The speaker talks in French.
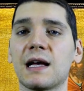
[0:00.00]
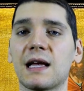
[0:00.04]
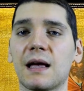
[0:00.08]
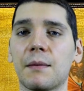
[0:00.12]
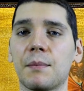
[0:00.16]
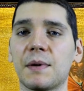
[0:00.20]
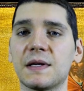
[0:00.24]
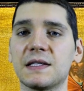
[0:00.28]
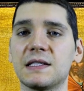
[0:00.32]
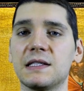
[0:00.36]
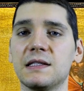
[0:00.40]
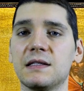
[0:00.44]

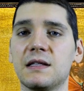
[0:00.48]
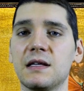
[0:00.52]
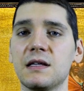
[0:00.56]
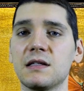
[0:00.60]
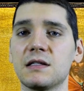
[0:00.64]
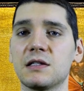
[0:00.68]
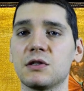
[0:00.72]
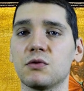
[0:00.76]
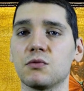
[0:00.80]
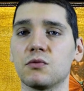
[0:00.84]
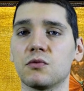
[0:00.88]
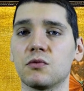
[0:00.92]
capacité,
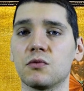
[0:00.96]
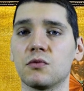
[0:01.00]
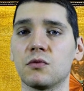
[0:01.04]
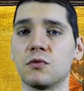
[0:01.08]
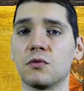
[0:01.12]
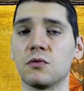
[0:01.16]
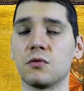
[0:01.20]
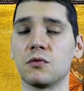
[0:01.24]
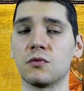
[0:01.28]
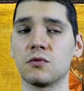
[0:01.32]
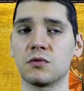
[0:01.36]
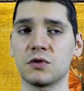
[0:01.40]
si on,
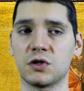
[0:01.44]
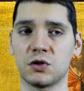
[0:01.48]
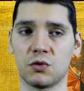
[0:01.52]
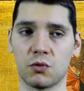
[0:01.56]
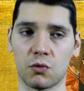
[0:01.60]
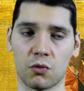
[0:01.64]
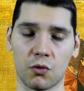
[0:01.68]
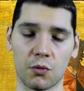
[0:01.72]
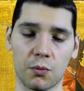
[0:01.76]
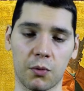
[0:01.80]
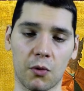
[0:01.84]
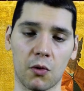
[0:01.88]
si on
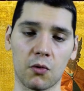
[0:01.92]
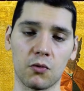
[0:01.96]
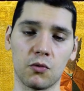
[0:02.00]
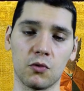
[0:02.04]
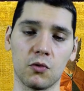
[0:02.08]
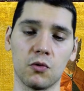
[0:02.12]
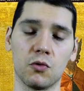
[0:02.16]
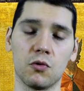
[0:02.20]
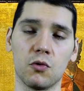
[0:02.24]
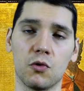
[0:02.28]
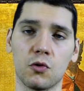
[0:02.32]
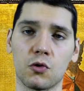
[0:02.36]
reprend
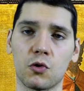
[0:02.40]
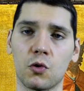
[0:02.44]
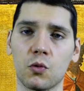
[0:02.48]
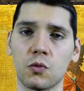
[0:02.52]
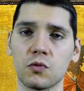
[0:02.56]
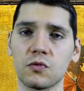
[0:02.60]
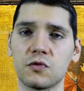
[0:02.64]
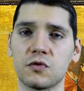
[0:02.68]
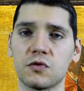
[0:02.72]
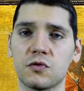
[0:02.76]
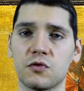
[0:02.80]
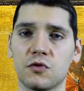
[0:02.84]
le,
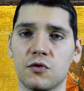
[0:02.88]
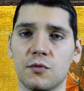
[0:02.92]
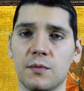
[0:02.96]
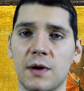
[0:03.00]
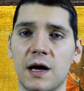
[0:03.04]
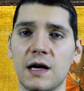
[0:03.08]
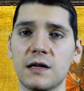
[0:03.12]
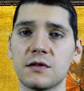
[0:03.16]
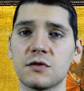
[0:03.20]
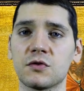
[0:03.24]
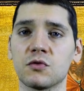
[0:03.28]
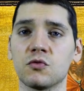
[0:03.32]
conte de
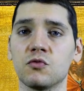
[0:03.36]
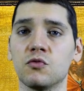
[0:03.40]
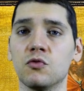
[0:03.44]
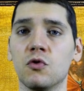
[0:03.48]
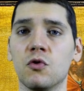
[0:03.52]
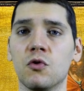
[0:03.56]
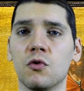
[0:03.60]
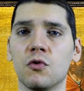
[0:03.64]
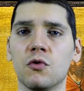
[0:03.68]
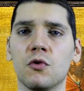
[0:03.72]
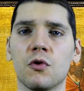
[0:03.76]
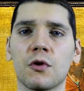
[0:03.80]
base ou
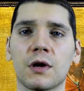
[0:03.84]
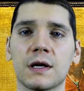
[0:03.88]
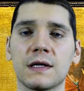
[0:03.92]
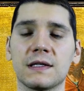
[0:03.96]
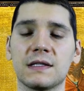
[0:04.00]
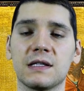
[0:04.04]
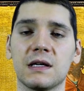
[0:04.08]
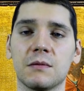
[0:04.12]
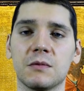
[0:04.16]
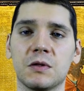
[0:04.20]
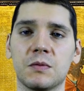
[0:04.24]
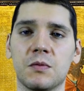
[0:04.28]
le,
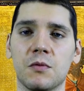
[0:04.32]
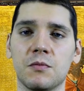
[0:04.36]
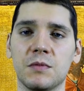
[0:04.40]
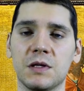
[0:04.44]
récit un petit peu